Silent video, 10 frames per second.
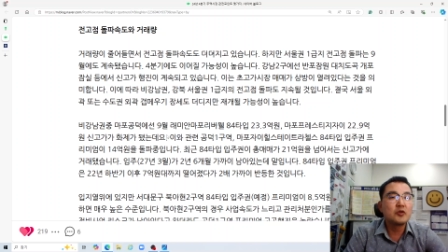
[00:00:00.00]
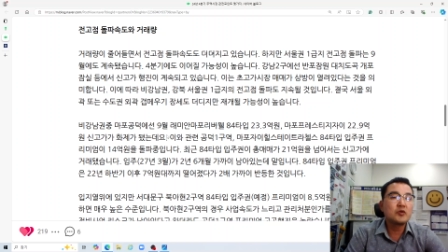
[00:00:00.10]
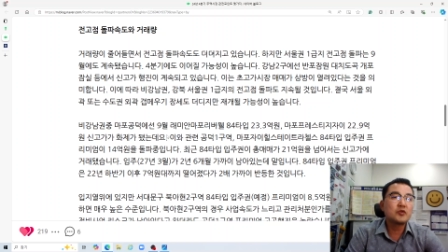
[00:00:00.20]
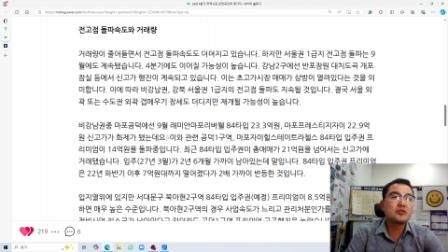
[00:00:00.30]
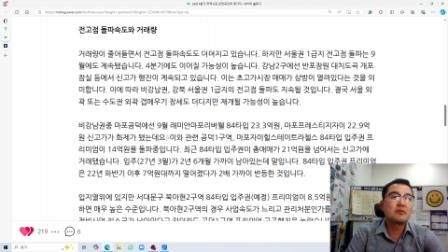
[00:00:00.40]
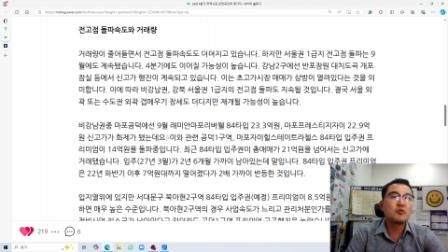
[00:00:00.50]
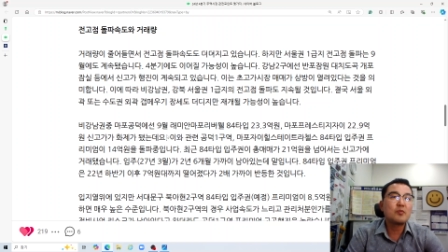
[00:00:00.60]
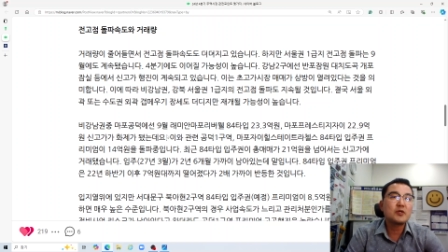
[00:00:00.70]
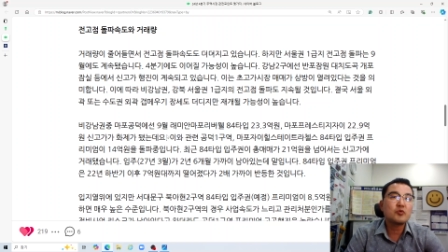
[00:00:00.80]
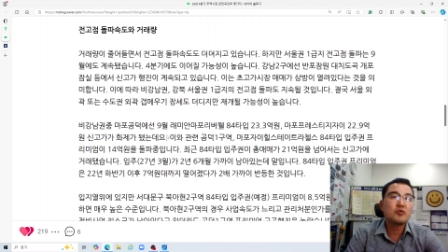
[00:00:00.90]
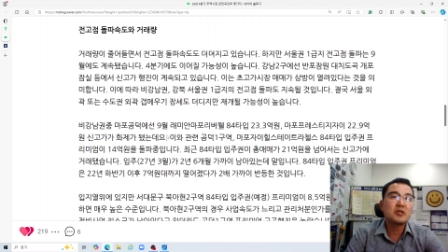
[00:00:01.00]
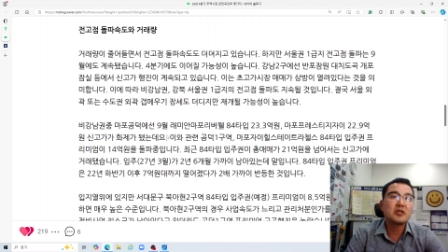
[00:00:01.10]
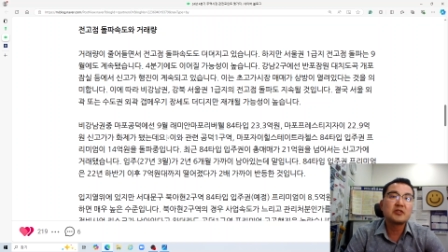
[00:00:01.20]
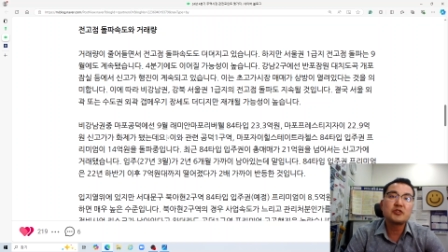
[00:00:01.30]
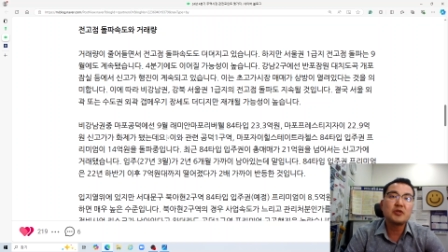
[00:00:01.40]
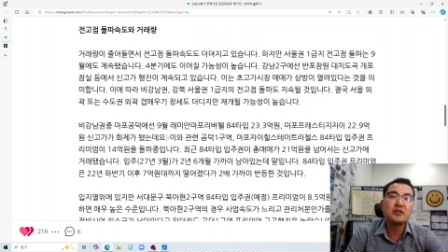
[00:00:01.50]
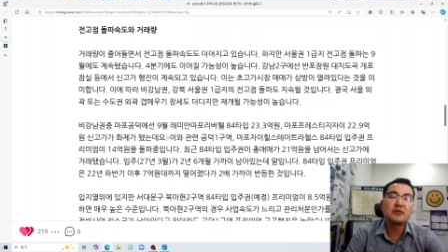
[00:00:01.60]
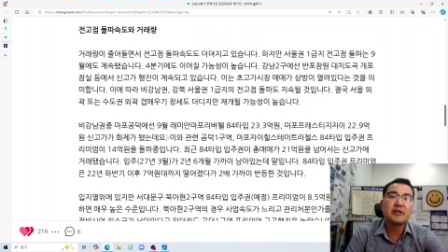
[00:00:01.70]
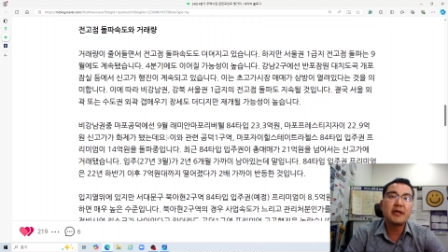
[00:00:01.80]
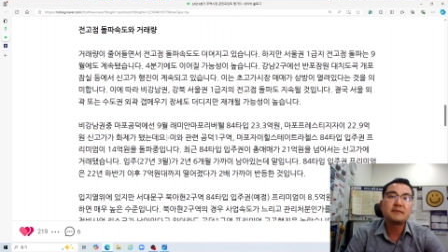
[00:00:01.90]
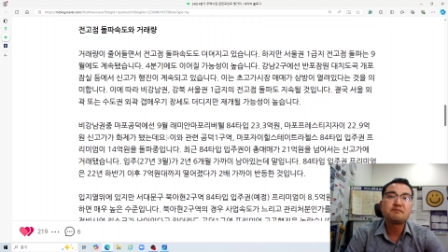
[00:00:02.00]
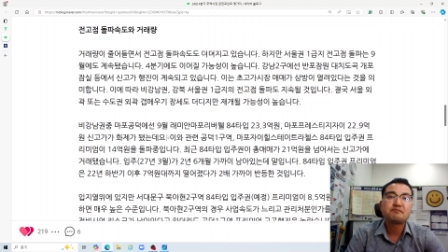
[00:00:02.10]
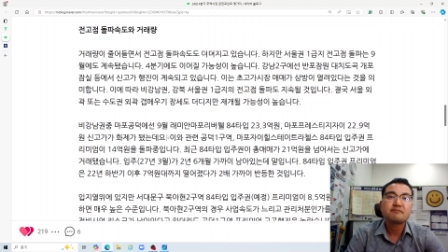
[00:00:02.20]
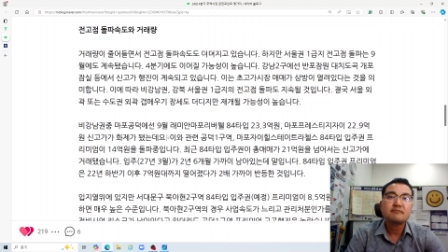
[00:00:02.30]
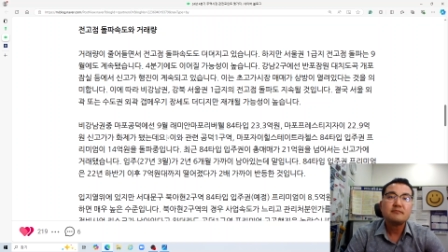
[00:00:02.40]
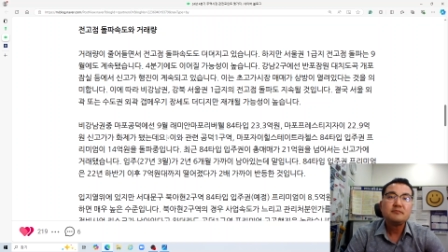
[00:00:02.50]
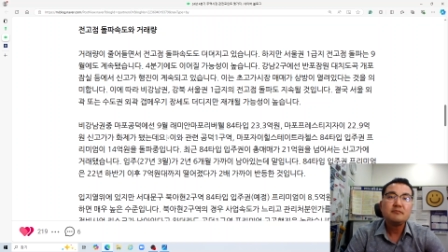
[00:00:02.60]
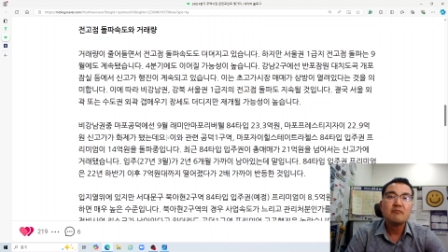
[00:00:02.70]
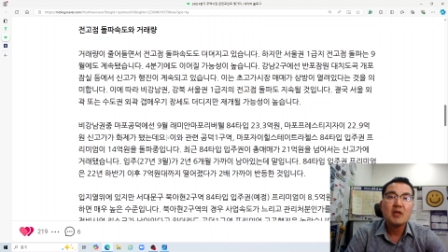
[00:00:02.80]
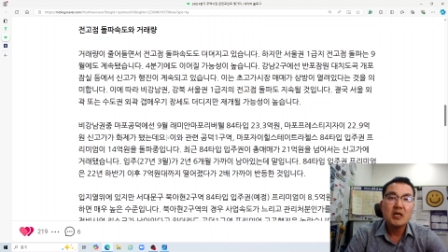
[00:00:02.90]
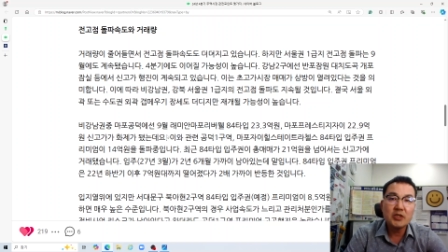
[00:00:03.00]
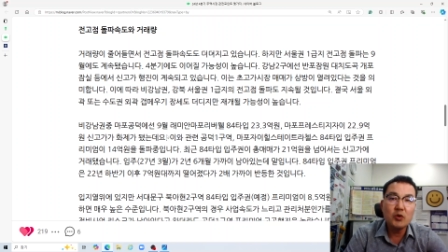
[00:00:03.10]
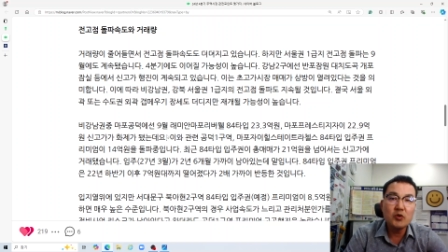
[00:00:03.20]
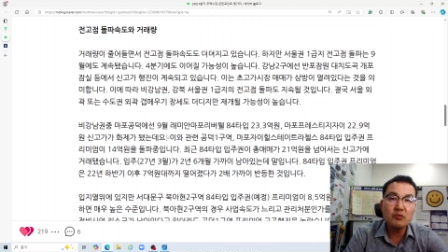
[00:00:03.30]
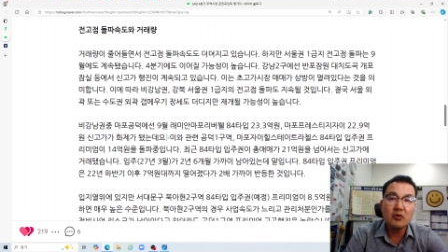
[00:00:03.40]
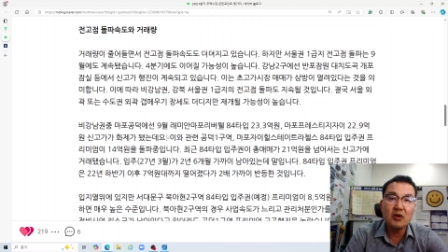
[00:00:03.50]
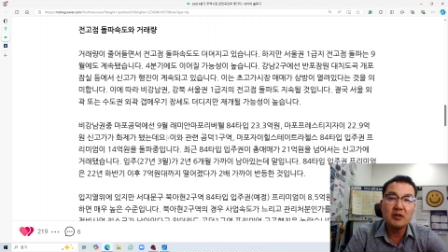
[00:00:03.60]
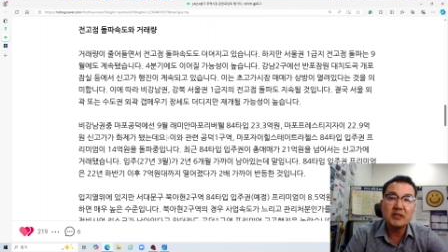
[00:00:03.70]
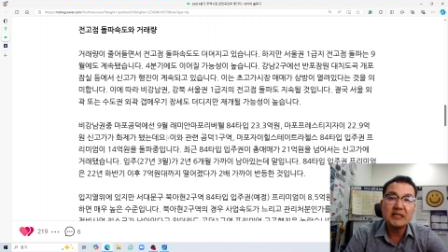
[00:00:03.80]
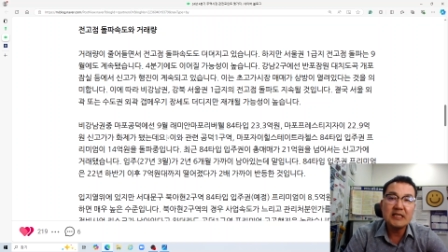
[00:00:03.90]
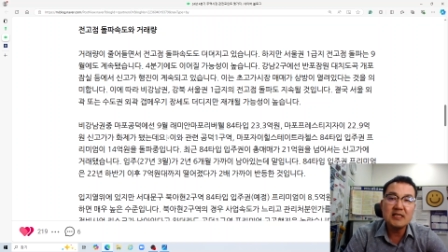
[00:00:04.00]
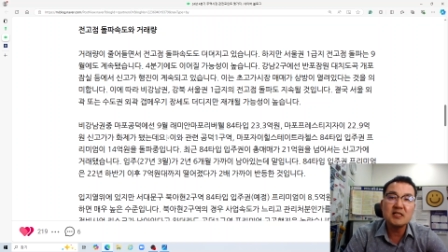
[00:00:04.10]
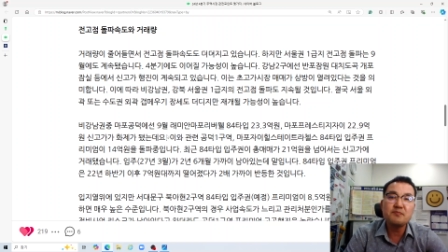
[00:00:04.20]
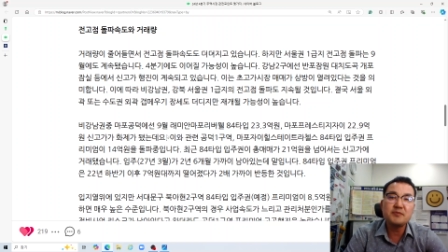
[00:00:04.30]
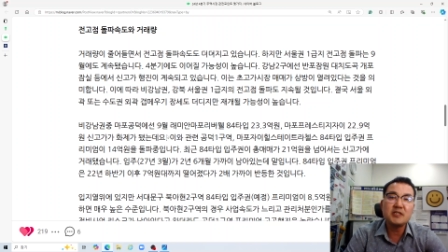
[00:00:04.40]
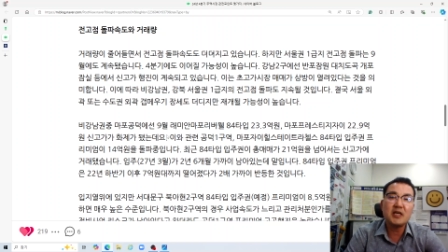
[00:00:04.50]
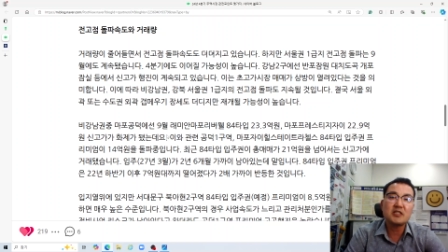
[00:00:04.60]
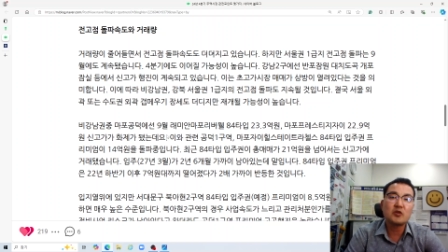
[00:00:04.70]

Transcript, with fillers: 전고점 돌파 속도가 더뎌지고 있는데, 서울권 1급지의